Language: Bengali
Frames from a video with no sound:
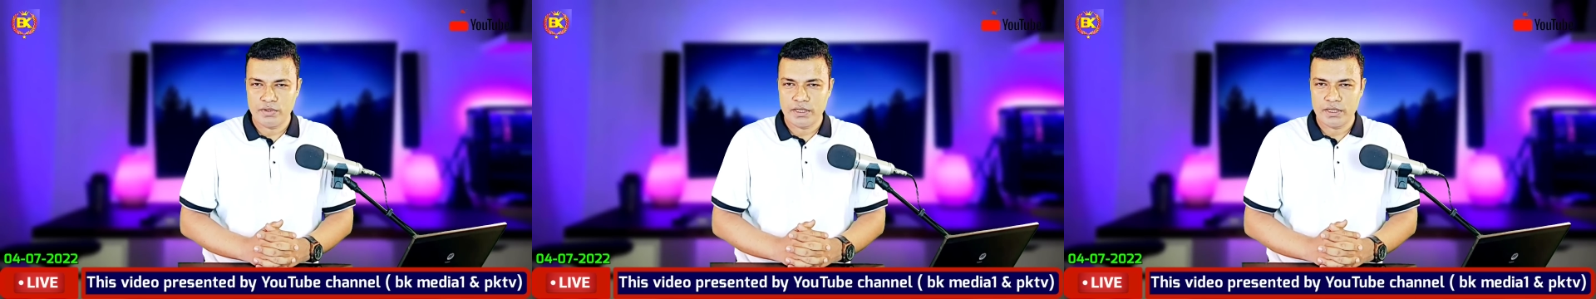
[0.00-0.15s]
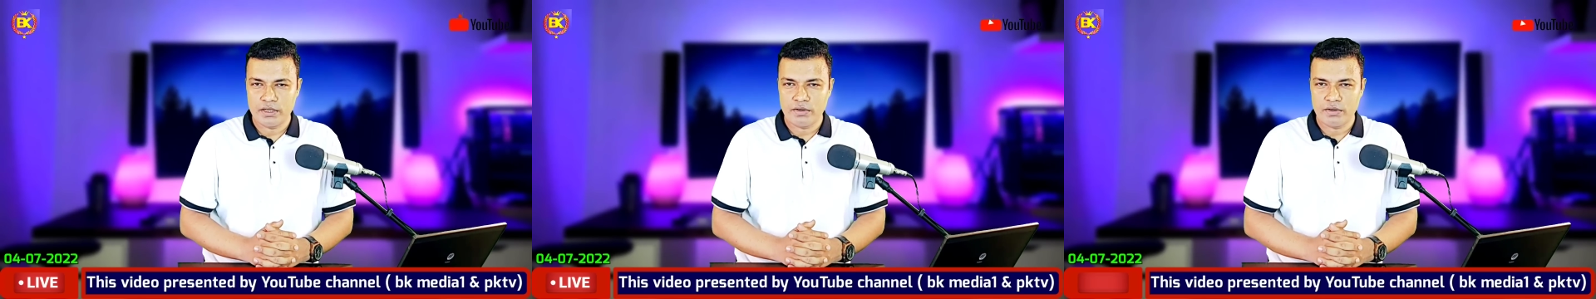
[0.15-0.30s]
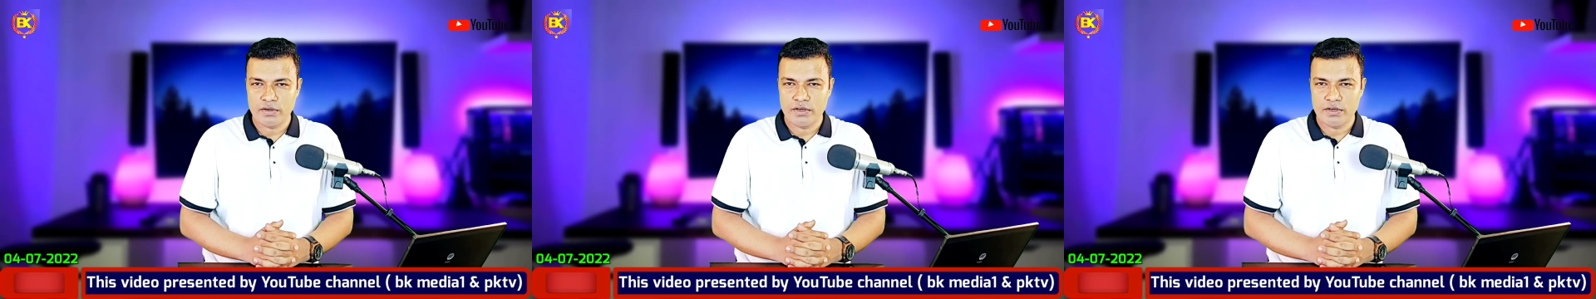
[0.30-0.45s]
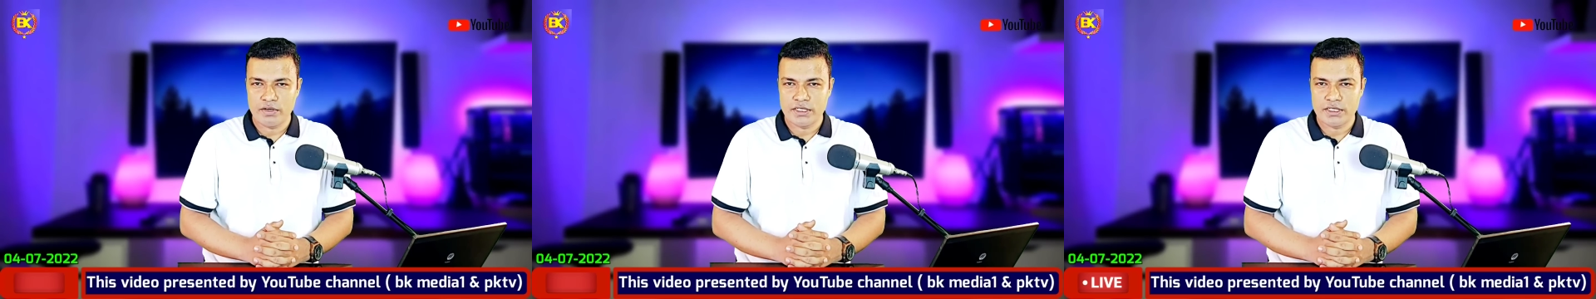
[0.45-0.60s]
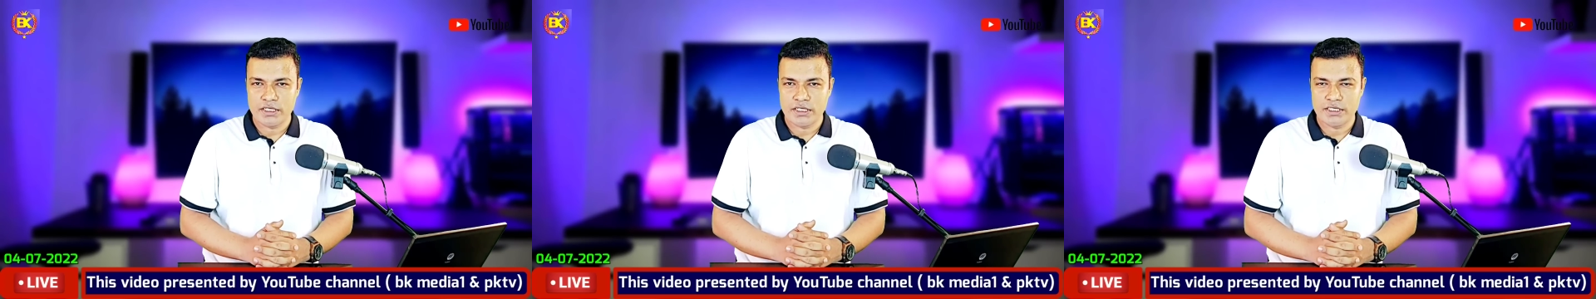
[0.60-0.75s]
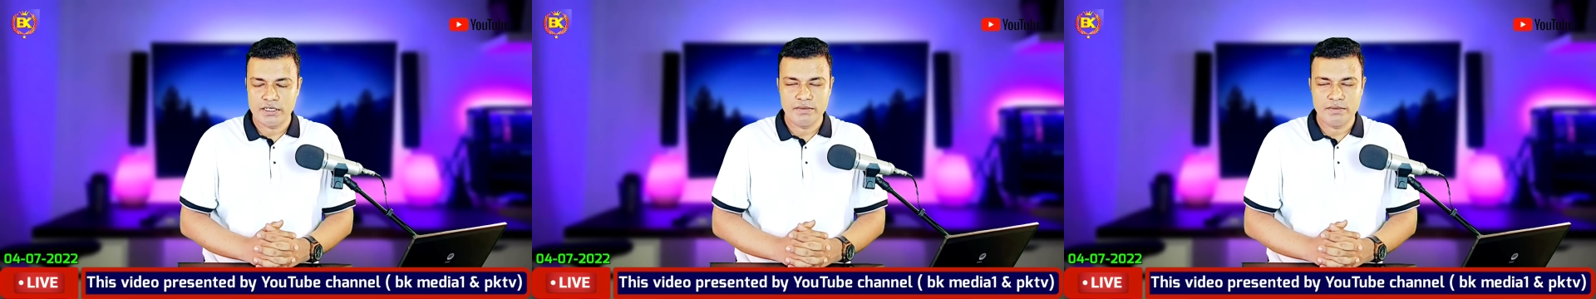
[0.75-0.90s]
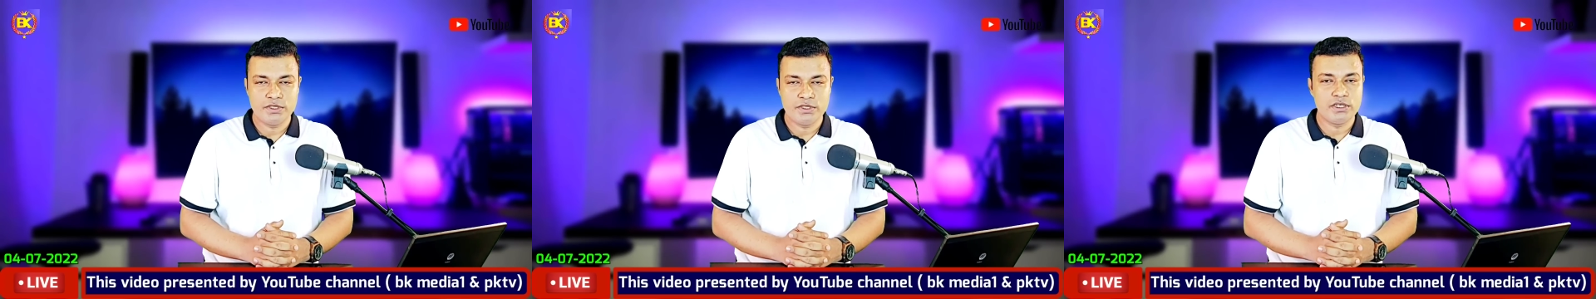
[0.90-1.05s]
তৈরি করা হয়েছে
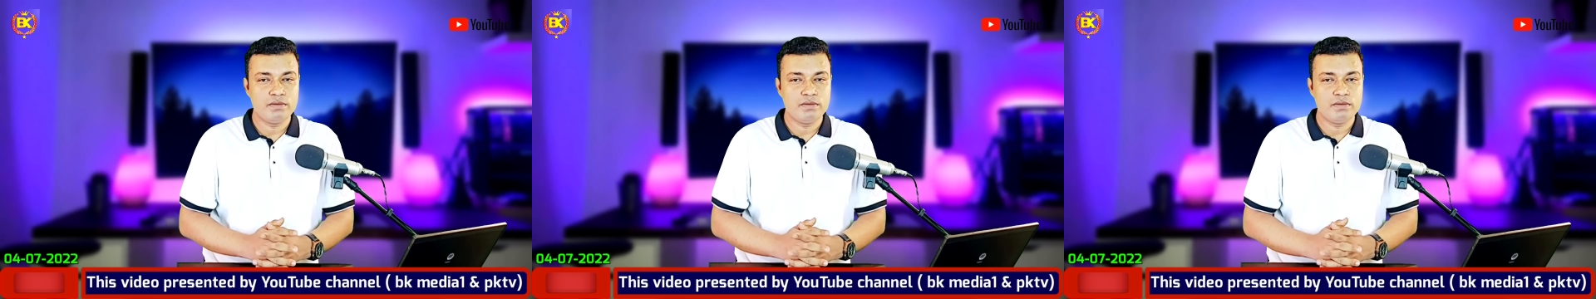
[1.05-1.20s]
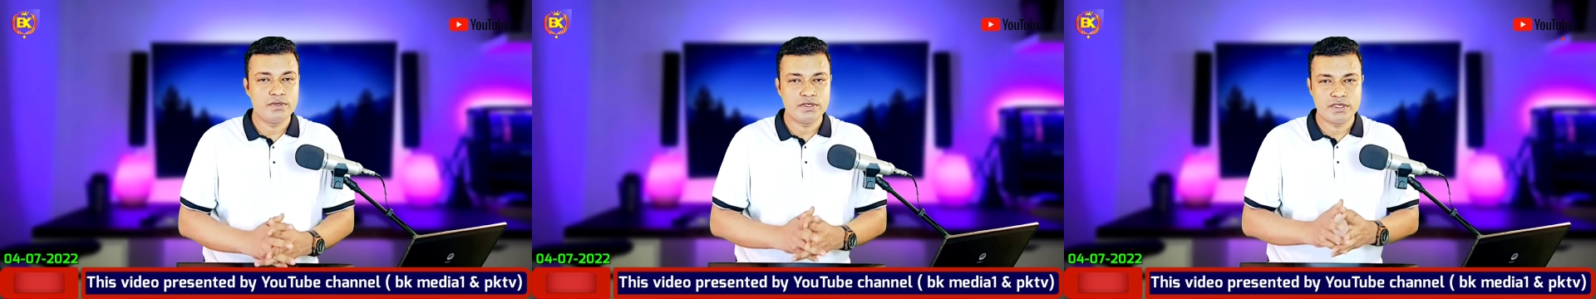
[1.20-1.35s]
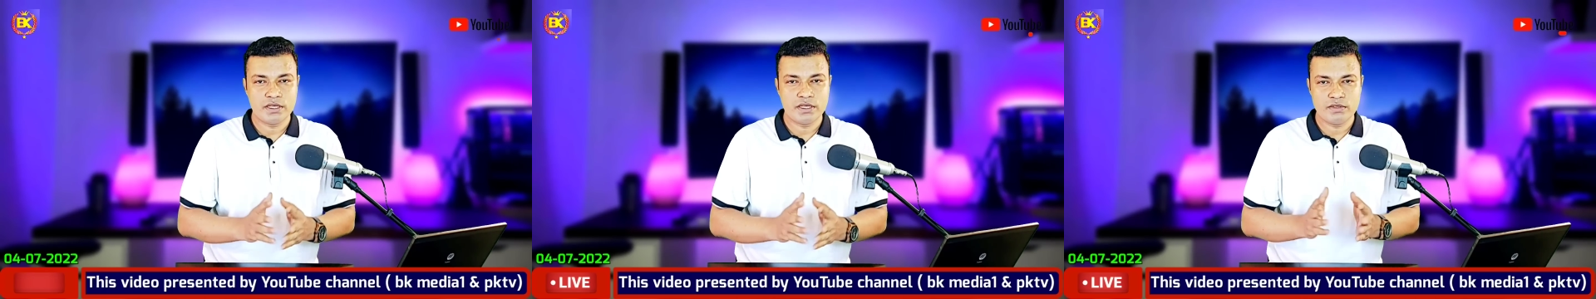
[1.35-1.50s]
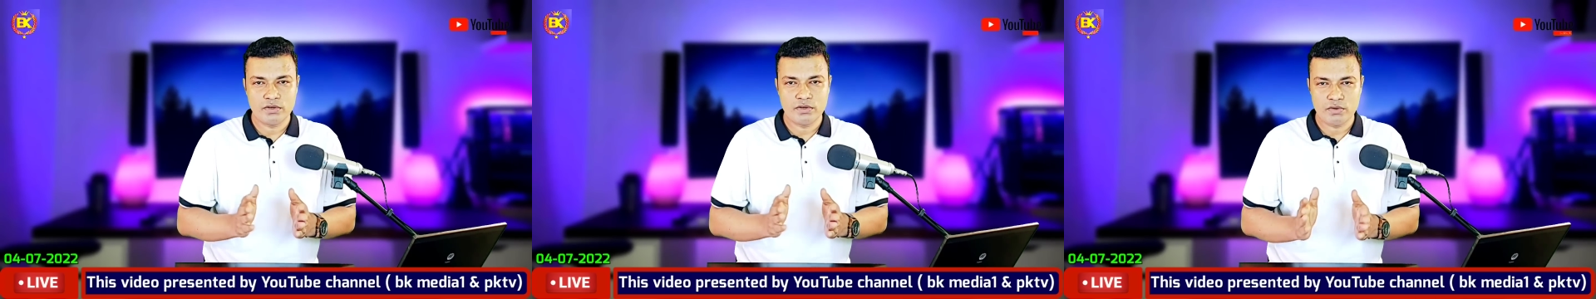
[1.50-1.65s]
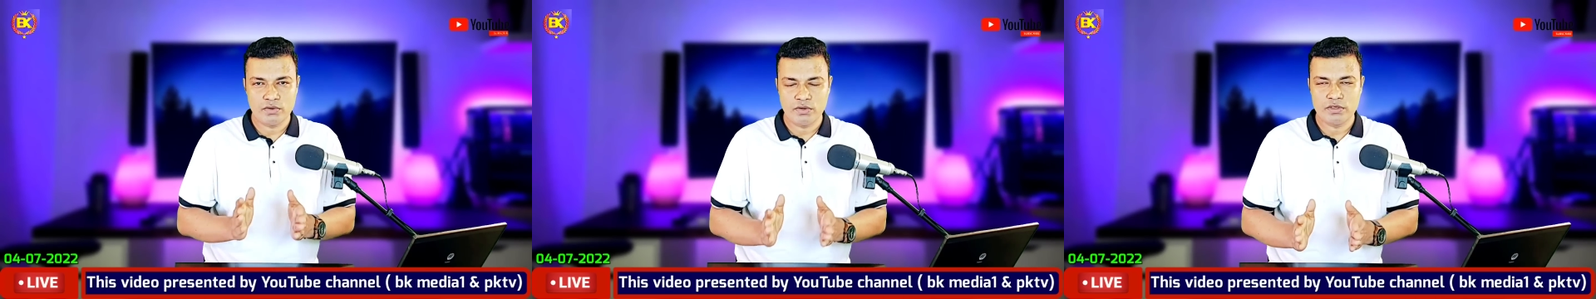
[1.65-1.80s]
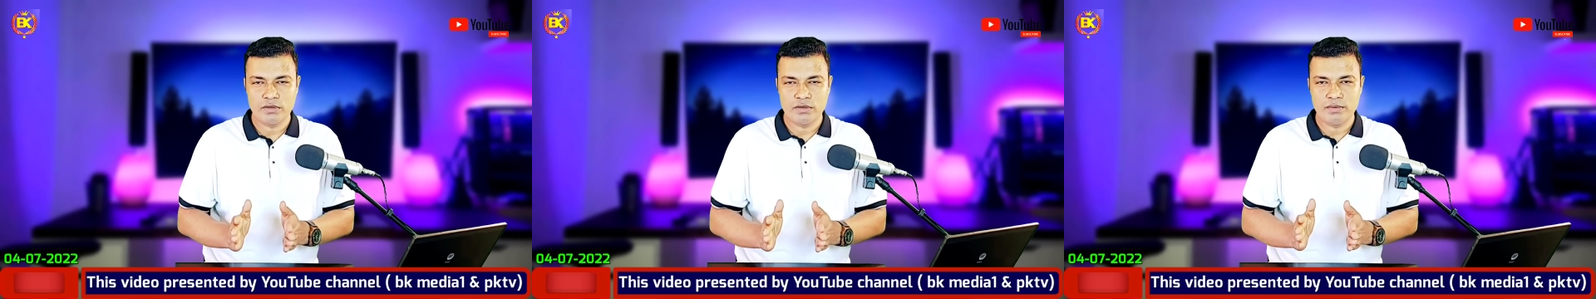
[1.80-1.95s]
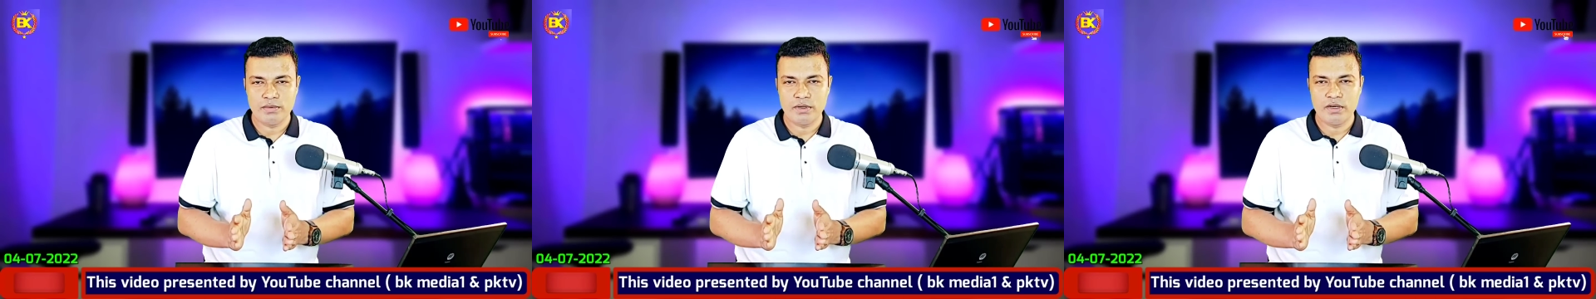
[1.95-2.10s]
সে বিষয়ে বিস্তারিত
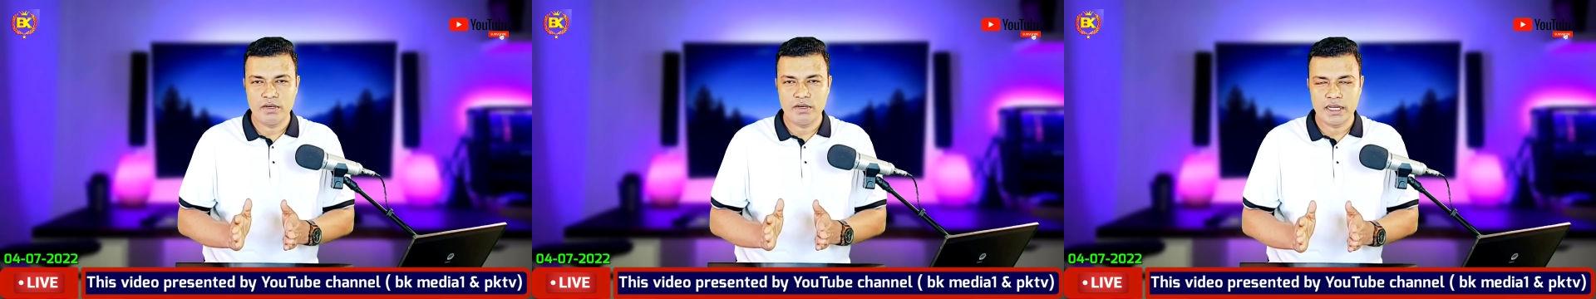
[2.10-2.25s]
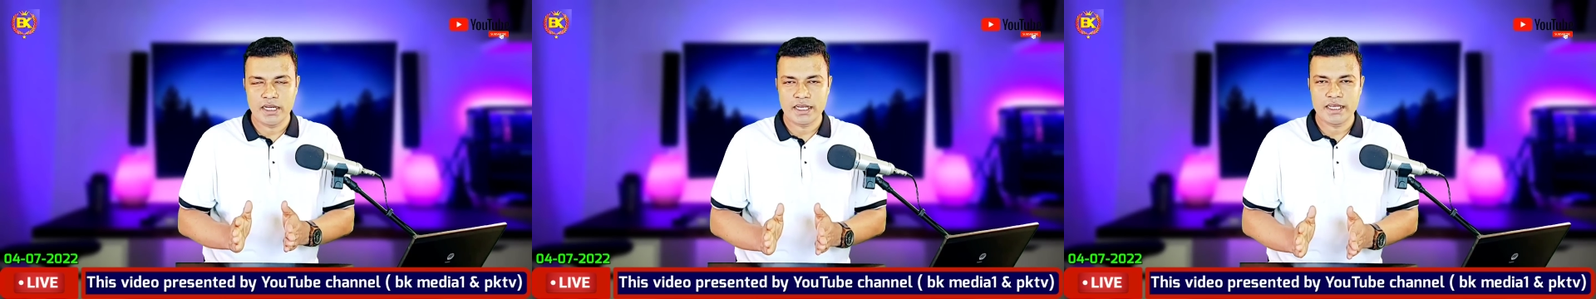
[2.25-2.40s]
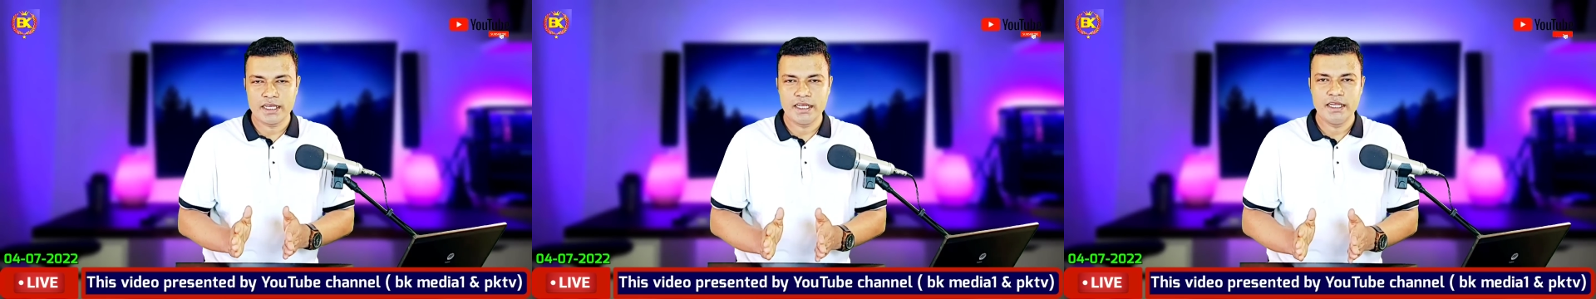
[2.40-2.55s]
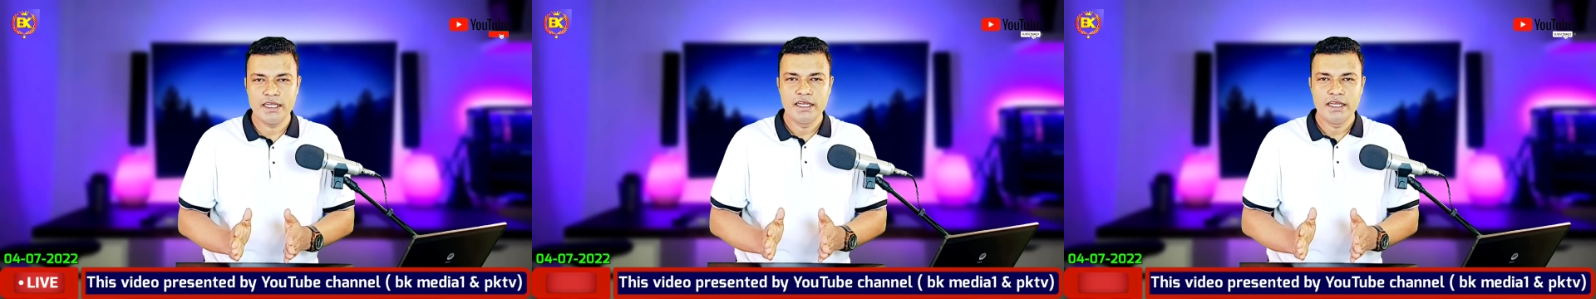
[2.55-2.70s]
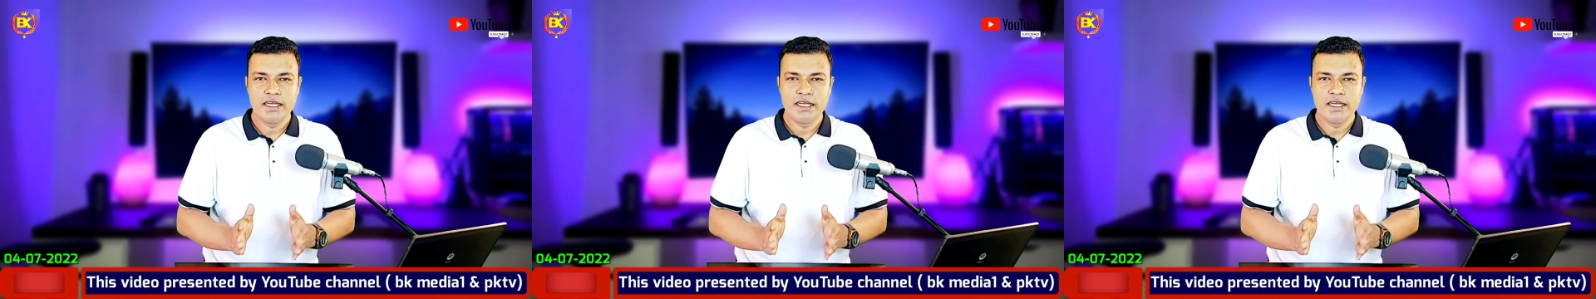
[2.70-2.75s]
কথা বলার আগে